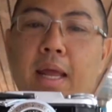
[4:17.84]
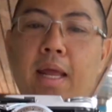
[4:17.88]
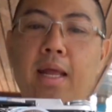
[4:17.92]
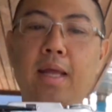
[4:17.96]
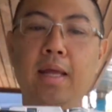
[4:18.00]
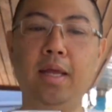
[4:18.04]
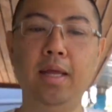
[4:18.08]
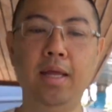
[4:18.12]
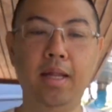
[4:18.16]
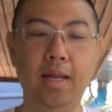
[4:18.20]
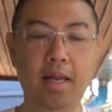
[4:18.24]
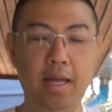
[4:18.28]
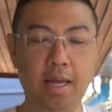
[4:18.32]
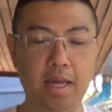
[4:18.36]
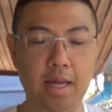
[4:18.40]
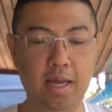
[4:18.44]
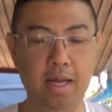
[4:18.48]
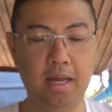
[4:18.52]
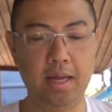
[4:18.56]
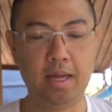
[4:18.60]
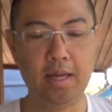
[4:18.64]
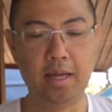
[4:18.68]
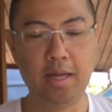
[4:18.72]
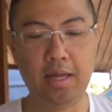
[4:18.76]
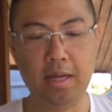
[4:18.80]
งนะฮะ
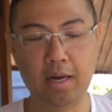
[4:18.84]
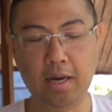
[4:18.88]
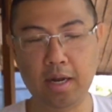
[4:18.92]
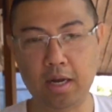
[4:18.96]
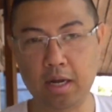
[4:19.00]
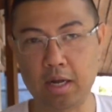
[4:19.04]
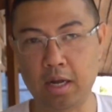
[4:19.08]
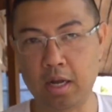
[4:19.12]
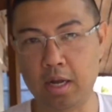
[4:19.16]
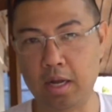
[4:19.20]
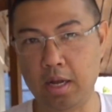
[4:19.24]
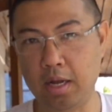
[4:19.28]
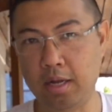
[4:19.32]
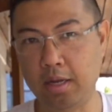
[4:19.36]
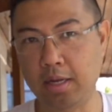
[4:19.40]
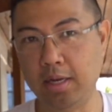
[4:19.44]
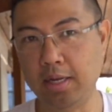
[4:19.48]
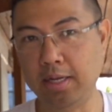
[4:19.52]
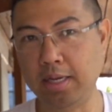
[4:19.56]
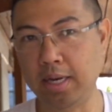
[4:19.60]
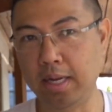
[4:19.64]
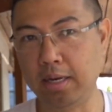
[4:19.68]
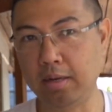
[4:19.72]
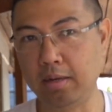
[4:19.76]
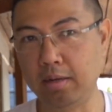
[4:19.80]
แล้วก็
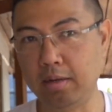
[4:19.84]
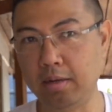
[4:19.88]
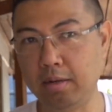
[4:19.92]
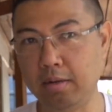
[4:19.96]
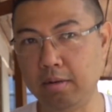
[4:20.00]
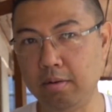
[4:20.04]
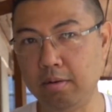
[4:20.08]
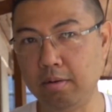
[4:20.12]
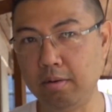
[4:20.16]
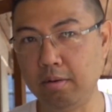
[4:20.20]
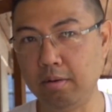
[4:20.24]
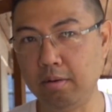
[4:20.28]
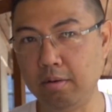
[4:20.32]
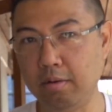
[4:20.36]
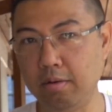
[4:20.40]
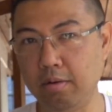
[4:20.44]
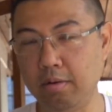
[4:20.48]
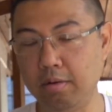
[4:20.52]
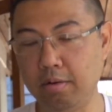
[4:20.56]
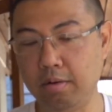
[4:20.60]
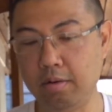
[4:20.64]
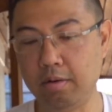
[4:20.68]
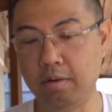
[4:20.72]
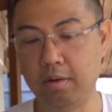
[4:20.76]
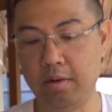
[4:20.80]
เลื่อน
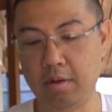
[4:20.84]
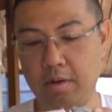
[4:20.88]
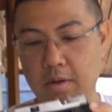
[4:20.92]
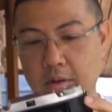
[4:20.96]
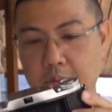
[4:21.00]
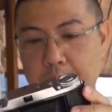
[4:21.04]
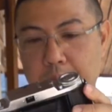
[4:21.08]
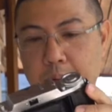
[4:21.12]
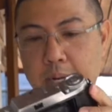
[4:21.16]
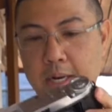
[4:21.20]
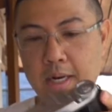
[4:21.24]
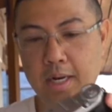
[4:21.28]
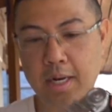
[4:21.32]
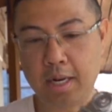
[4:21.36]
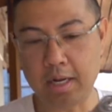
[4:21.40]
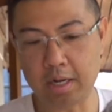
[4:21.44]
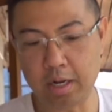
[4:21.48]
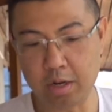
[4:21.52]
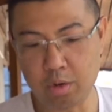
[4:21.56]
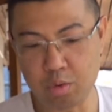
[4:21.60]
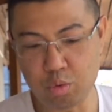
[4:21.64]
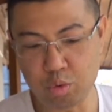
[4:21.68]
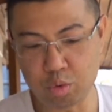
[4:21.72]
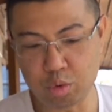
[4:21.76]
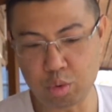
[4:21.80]
เพื่อแล้ว
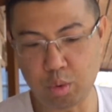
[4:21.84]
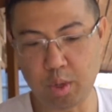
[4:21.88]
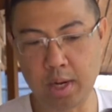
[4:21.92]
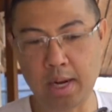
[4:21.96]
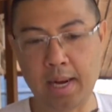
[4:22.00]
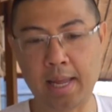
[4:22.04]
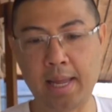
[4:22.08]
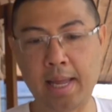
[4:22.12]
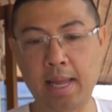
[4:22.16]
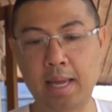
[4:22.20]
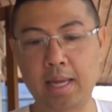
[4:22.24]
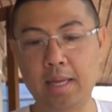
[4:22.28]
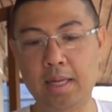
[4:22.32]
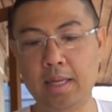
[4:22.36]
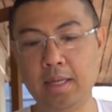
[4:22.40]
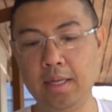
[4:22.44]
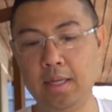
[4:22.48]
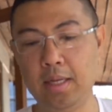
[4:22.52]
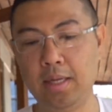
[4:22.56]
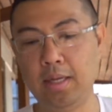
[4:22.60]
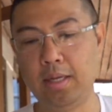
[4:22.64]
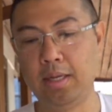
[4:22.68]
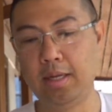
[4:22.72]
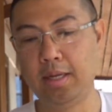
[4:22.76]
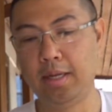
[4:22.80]
ก็ดูตัวเลข
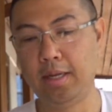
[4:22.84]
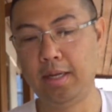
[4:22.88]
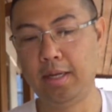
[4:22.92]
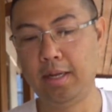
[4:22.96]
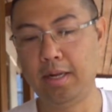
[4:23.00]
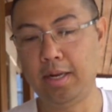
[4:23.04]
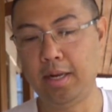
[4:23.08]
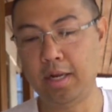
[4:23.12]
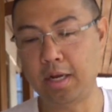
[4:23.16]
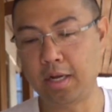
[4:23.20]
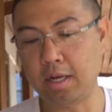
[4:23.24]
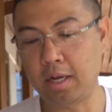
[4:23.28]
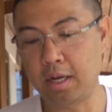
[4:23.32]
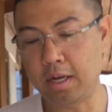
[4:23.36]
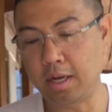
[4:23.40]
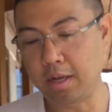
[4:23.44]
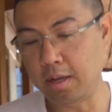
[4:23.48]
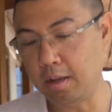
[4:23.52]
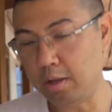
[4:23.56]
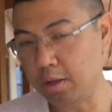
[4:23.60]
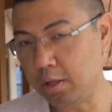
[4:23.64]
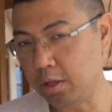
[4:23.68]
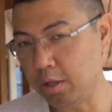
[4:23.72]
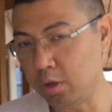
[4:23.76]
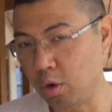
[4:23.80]
แล้วก็
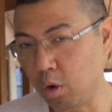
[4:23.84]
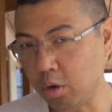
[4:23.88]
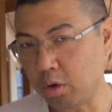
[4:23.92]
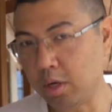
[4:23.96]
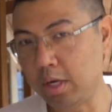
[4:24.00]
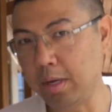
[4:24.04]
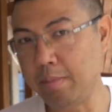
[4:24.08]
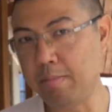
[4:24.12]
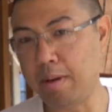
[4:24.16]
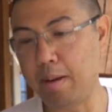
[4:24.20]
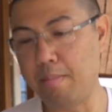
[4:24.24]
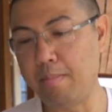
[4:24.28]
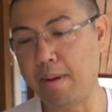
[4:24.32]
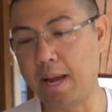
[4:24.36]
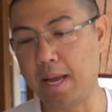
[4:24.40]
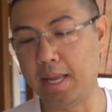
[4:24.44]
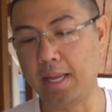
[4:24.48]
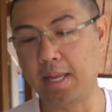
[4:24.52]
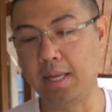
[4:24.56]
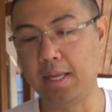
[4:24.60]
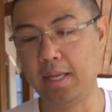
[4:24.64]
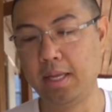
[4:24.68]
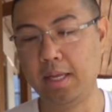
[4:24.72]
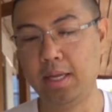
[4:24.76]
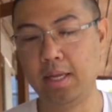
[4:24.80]
ยกขึ้นมาใหม่
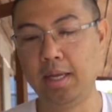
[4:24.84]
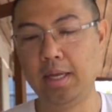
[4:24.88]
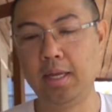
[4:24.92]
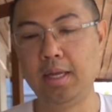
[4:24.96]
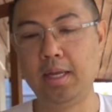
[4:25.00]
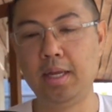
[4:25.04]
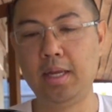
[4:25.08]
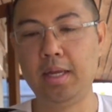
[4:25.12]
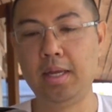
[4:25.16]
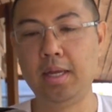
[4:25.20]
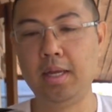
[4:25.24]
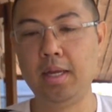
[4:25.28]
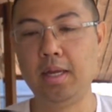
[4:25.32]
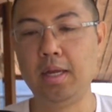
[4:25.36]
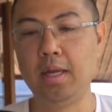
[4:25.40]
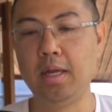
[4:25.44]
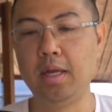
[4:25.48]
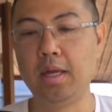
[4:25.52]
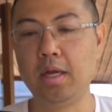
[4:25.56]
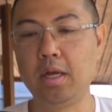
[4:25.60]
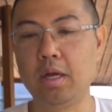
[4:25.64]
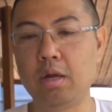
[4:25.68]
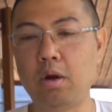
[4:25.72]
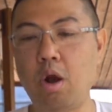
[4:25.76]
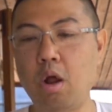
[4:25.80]

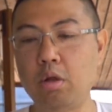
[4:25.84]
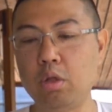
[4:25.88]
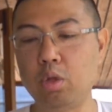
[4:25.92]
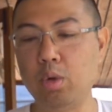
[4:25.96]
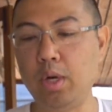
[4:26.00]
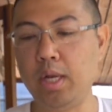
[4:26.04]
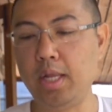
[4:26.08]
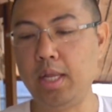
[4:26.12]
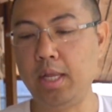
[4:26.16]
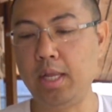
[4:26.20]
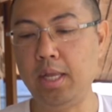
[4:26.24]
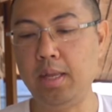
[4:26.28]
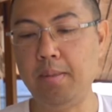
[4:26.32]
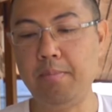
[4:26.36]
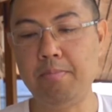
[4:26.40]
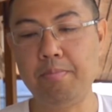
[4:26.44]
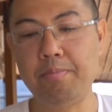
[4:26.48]
กล้องตัวนี้